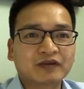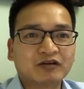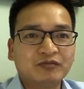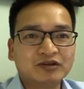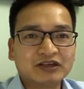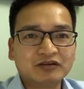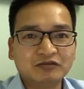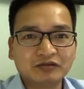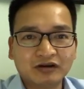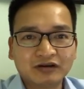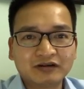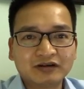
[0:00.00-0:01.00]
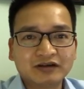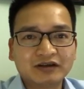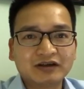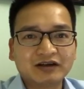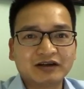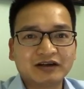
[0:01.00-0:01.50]
có một giấc ngủ ngon
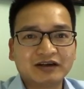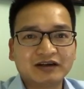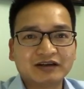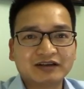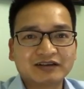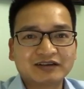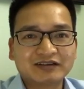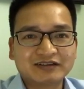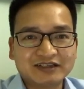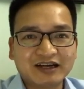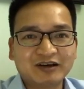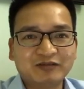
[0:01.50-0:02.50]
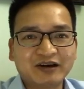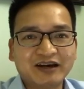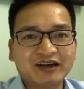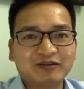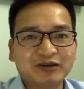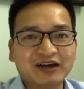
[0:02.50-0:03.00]
chào và
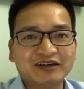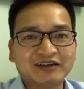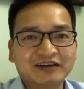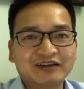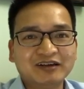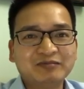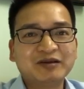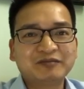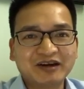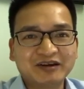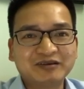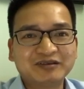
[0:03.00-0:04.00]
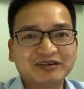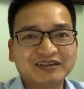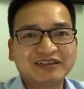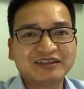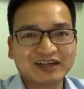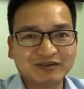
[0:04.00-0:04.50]
hẹn gặp lại ở clip tiếp theo
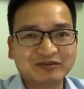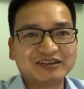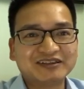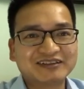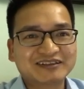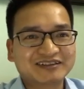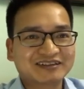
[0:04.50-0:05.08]
xin cảm ơn